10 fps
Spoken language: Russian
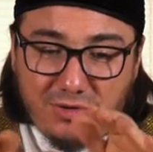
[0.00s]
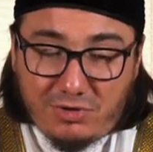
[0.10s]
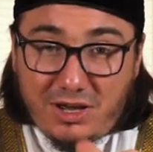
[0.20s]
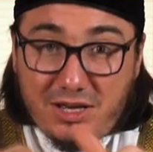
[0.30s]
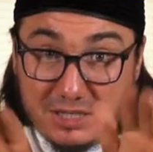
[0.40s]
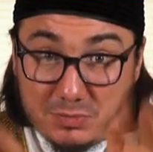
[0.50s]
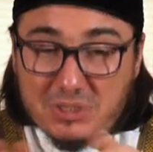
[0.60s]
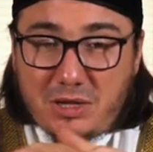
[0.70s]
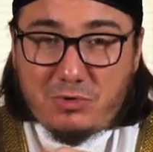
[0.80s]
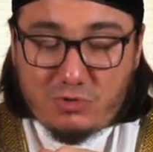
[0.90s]
Коран не
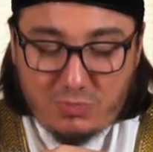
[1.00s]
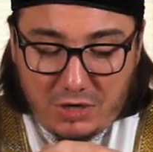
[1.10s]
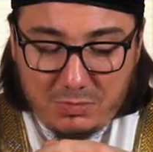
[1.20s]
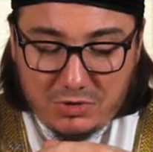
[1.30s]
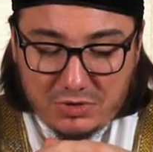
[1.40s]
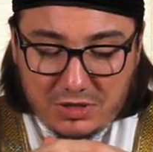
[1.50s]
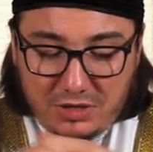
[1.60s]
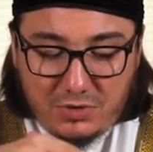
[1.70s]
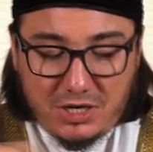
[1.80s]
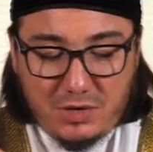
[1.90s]
спасла пророка Мухаммаду,
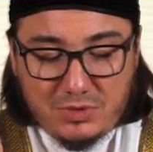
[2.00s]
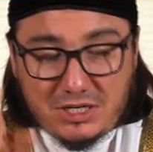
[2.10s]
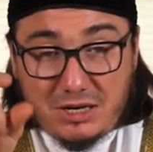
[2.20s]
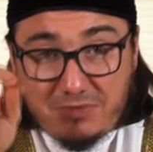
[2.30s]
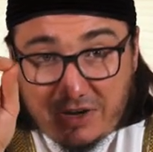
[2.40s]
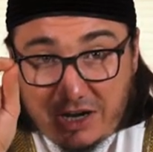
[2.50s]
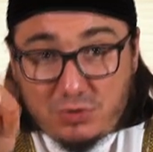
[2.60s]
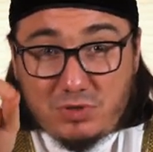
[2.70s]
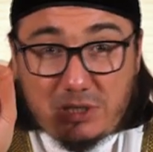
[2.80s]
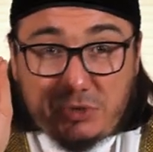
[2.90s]
саллаху алейхи вассалям. В
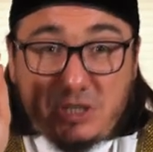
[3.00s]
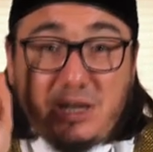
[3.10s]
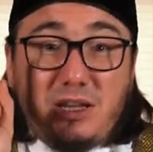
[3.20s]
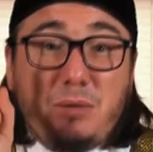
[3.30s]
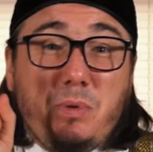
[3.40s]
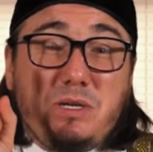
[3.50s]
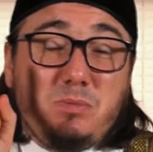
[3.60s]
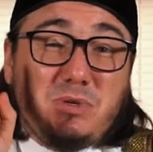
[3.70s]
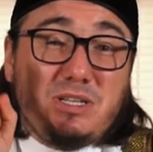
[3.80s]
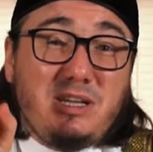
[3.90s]
каждую из общин Аллах
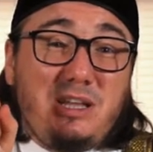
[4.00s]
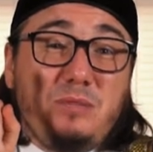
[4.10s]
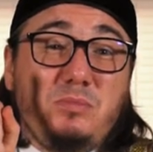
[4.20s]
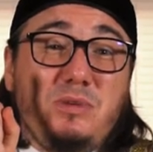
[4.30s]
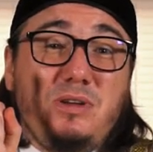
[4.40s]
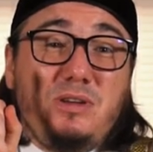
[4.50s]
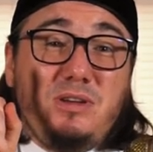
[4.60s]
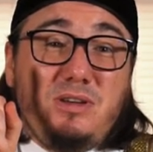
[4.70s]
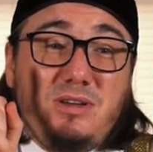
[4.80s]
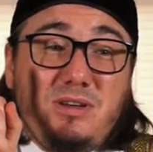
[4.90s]
посылал
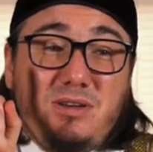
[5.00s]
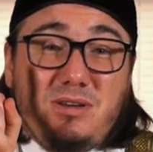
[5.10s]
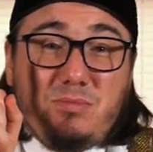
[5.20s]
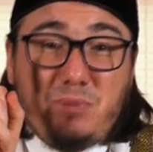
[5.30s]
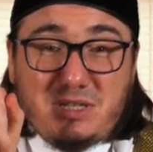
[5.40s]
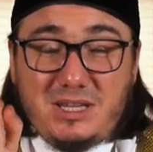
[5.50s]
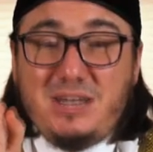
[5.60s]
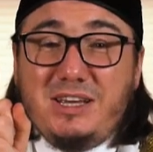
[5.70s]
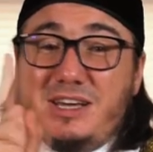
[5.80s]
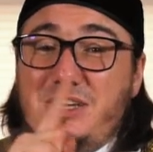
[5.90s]

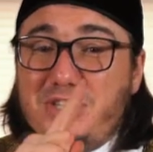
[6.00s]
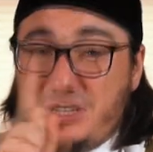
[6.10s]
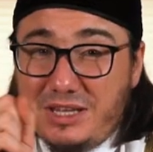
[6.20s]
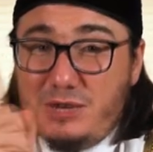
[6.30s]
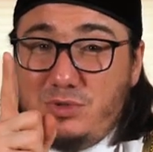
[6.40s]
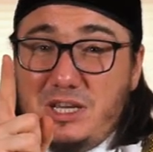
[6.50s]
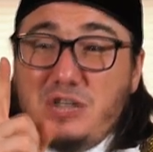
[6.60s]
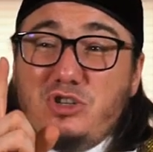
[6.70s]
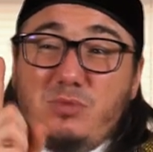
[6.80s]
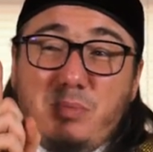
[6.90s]
посланника из числа
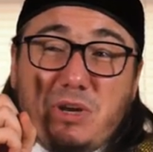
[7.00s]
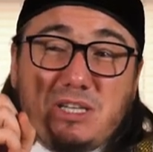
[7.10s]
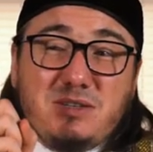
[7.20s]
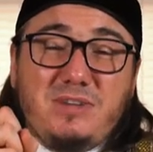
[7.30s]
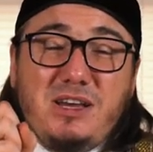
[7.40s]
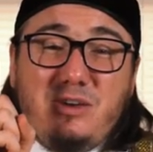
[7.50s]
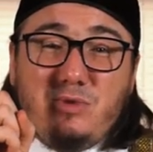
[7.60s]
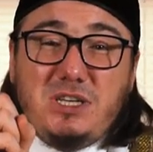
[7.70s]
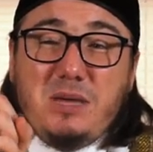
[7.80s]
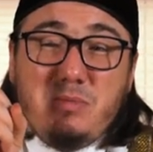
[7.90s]
людей, чтобы призывали
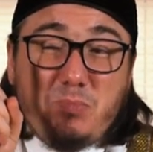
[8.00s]
людей,